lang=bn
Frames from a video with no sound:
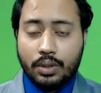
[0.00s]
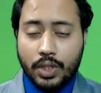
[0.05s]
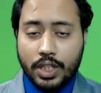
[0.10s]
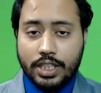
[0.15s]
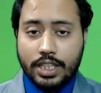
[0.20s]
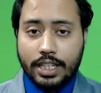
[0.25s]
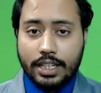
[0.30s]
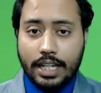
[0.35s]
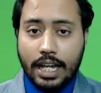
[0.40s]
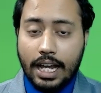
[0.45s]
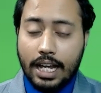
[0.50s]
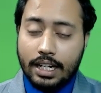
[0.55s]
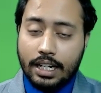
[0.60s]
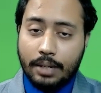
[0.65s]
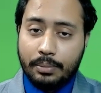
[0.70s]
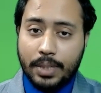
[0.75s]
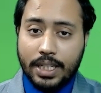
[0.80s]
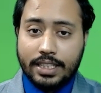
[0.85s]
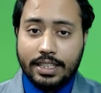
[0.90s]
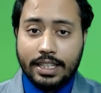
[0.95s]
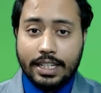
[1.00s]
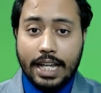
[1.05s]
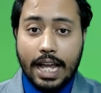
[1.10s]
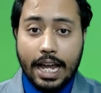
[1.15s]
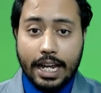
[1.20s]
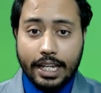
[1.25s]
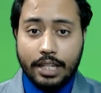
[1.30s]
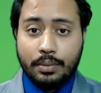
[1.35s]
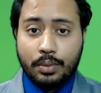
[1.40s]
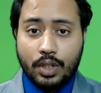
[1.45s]
রয়েছে আর আপনাদেরকে
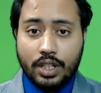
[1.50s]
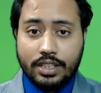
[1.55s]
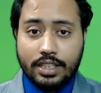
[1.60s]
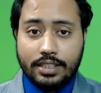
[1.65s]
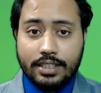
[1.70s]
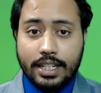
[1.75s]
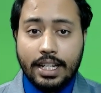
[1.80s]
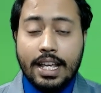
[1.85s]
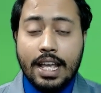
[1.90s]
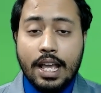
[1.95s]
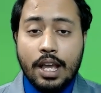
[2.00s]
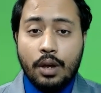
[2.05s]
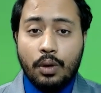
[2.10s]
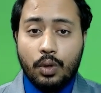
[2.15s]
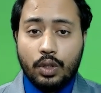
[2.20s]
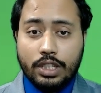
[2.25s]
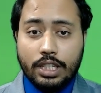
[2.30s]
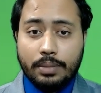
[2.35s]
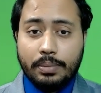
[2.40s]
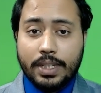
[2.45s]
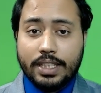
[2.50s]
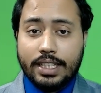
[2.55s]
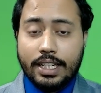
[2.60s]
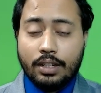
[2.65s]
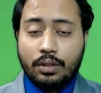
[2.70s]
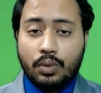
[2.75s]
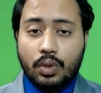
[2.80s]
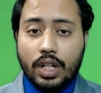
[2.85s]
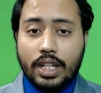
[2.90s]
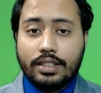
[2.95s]
আগেই বলেছি যে অধিক
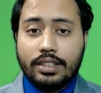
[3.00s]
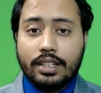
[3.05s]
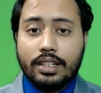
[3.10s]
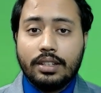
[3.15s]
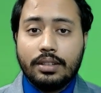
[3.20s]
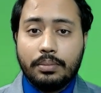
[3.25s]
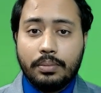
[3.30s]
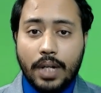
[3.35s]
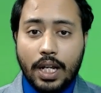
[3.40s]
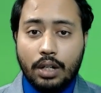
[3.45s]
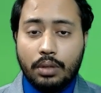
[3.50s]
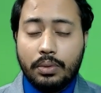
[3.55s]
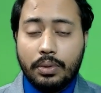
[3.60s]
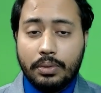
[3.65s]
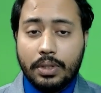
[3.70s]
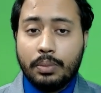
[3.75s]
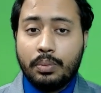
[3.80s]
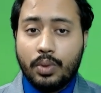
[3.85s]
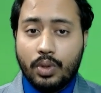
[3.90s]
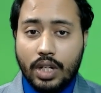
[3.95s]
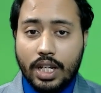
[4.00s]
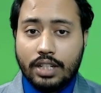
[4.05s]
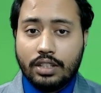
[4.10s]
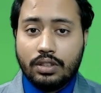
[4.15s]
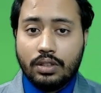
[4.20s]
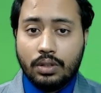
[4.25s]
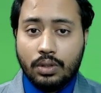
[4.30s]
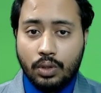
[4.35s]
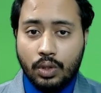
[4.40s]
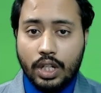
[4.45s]
মাত্রায় কোলাজেন ভালোভাবে
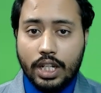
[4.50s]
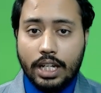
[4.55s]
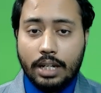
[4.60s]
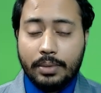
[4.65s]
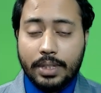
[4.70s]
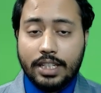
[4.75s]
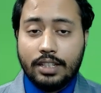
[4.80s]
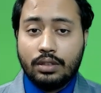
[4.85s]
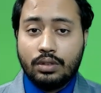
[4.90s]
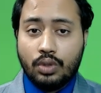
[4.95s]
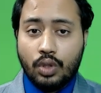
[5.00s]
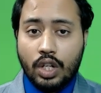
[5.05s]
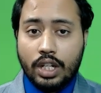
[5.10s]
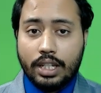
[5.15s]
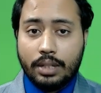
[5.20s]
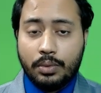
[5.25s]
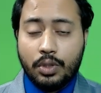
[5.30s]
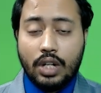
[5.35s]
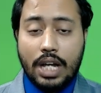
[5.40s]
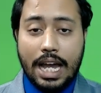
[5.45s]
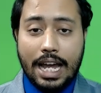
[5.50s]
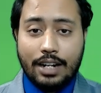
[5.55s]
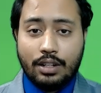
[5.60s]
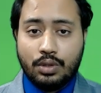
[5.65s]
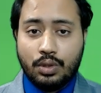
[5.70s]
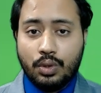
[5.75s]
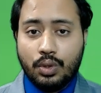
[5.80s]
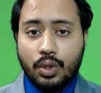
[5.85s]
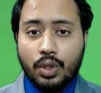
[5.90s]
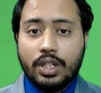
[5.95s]
প্রোডাকশন হলে আমাদের ত্বক এবং হাড়
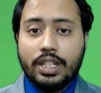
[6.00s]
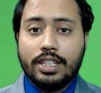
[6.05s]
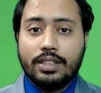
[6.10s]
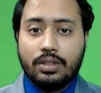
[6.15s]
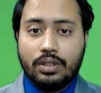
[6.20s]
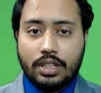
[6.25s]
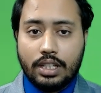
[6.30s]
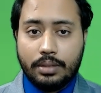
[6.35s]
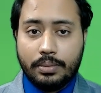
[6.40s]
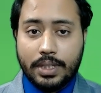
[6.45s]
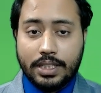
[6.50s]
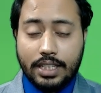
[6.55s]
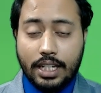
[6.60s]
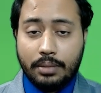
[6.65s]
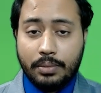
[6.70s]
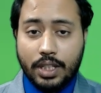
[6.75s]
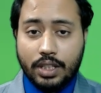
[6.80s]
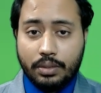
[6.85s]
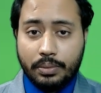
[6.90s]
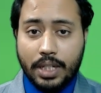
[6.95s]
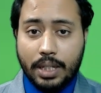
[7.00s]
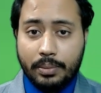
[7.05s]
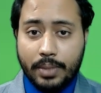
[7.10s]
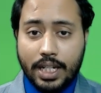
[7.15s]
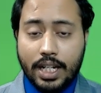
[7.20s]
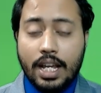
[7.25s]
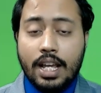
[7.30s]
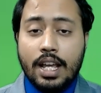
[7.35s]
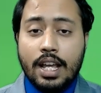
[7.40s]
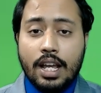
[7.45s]
সুগঠিত থাকবে যার মাধ্যমে
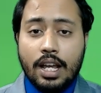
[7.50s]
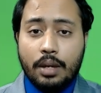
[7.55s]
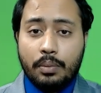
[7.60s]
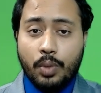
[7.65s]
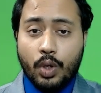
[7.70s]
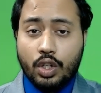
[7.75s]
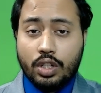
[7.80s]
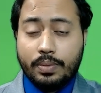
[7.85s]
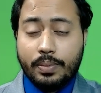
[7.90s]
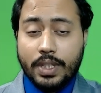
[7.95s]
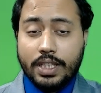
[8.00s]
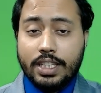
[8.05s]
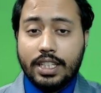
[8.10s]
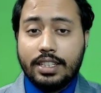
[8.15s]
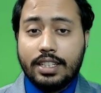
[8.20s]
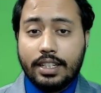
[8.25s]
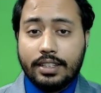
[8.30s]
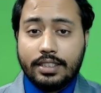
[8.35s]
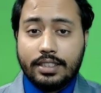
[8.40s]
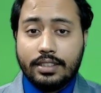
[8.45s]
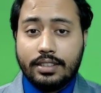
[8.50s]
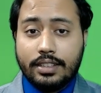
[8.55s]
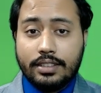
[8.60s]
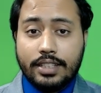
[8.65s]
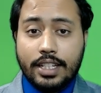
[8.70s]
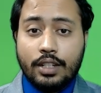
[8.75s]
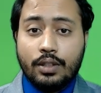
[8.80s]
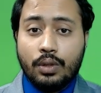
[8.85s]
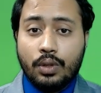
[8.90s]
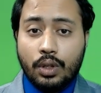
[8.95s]
আমরা বয়স বৃদ্ধির সাথে সাথে
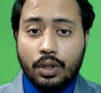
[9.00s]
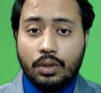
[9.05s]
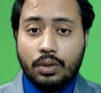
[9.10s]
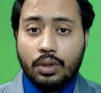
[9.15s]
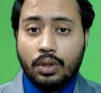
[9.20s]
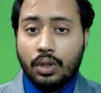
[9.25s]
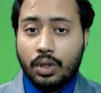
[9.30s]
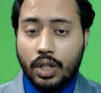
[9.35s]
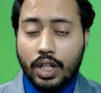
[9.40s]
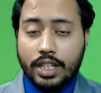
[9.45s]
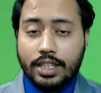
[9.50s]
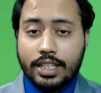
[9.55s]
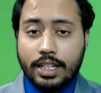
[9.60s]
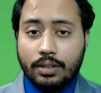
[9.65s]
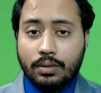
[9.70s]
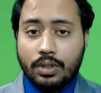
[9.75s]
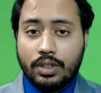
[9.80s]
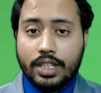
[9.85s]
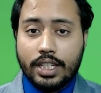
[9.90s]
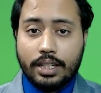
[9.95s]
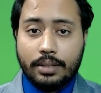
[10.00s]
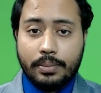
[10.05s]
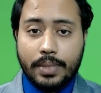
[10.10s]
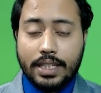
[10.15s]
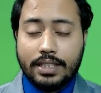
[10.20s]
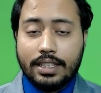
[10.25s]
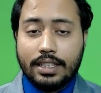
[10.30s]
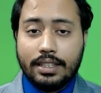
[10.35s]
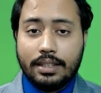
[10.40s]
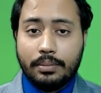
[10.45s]
যেই রোগগুলো হয় সেগুলো থেকে
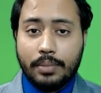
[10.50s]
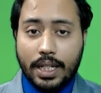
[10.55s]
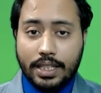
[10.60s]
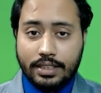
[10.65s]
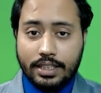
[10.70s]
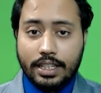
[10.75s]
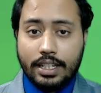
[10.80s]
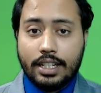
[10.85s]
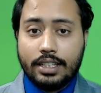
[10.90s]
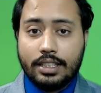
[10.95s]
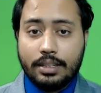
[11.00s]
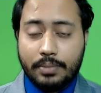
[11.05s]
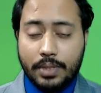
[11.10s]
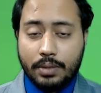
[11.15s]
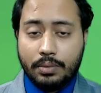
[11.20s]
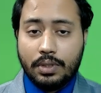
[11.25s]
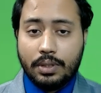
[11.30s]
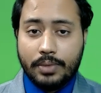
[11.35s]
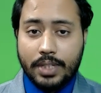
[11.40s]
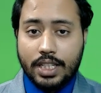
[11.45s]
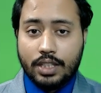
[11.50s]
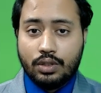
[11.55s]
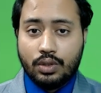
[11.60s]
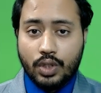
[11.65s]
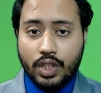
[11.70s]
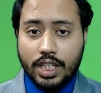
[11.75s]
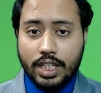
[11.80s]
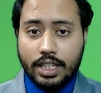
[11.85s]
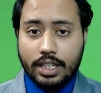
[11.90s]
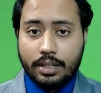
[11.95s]
বেঁচে বাঁচিয়ে রাখতে পারবো আমাদের
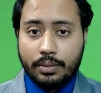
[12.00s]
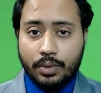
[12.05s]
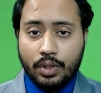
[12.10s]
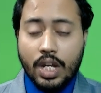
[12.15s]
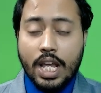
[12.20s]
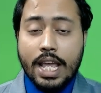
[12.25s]
শরীরকে এবং